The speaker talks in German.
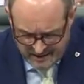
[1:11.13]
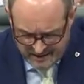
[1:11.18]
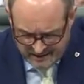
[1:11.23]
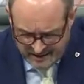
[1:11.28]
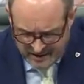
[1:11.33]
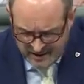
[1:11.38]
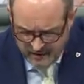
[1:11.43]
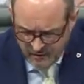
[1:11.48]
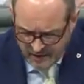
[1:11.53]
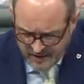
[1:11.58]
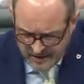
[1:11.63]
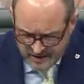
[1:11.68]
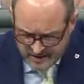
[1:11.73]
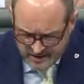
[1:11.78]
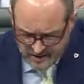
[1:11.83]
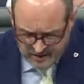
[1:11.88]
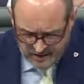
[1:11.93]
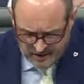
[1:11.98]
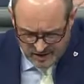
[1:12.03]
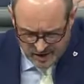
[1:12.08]
Daher fiel es
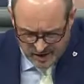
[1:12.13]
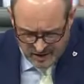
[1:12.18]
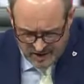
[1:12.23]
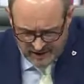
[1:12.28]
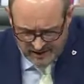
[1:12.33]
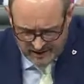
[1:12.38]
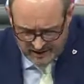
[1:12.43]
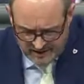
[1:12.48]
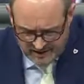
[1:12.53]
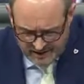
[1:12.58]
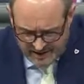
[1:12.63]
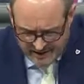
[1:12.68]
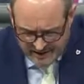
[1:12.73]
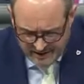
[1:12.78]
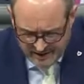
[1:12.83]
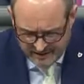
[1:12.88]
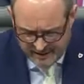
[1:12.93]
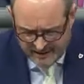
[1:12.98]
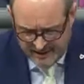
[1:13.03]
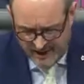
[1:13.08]
Ihnen wahrscheinlich
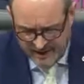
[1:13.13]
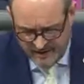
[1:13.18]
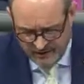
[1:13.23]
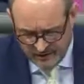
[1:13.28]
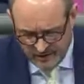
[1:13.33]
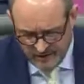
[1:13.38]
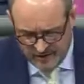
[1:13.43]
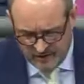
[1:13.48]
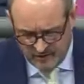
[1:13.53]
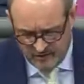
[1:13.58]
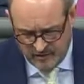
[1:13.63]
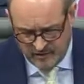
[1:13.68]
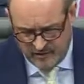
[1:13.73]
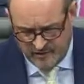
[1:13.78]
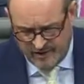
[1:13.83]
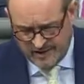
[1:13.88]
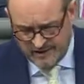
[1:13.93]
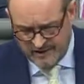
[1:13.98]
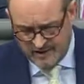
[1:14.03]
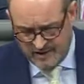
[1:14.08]
leicht, ein eifriger
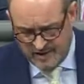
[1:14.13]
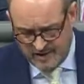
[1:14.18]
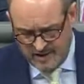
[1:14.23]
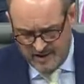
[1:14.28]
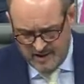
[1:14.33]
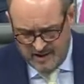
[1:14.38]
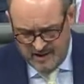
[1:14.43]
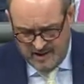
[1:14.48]
Verfechter